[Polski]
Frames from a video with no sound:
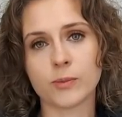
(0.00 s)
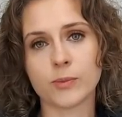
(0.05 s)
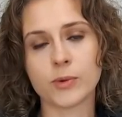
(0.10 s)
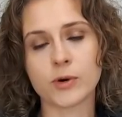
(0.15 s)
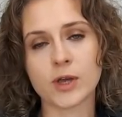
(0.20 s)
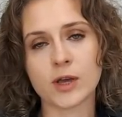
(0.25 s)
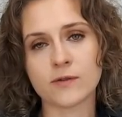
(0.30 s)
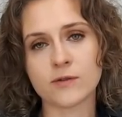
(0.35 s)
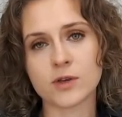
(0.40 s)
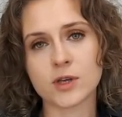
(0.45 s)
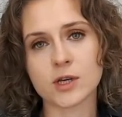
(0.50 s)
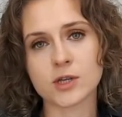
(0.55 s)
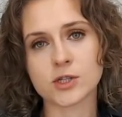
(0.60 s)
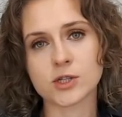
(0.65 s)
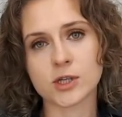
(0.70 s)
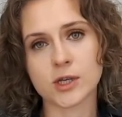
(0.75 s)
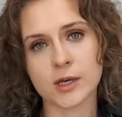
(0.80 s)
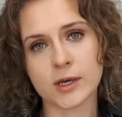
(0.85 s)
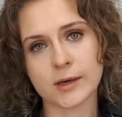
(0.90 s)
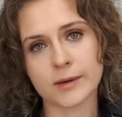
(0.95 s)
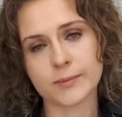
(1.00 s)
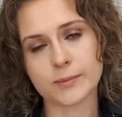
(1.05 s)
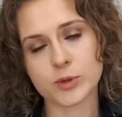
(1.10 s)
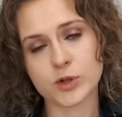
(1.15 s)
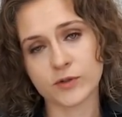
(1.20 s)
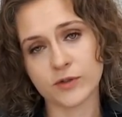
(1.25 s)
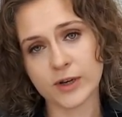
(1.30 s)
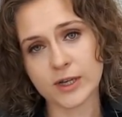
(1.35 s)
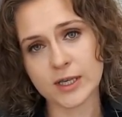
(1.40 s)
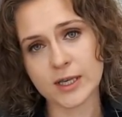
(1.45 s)
pojawienia się
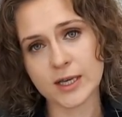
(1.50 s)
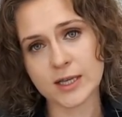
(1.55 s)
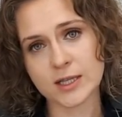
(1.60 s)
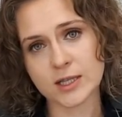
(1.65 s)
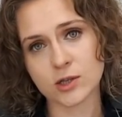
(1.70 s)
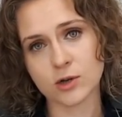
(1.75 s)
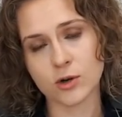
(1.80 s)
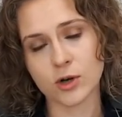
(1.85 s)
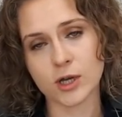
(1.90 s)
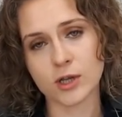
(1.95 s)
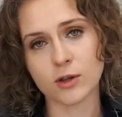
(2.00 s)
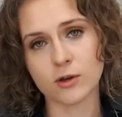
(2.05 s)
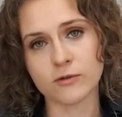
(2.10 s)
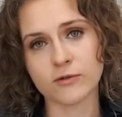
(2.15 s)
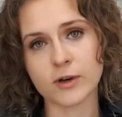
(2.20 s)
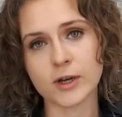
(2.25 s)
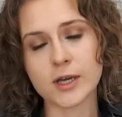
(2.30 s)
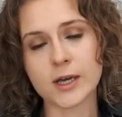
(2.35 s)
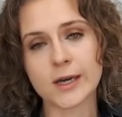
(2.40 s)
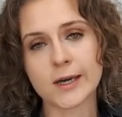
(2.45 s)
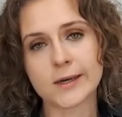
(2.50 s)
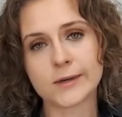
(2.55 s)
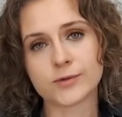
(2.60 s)
przewagi estrogenowej,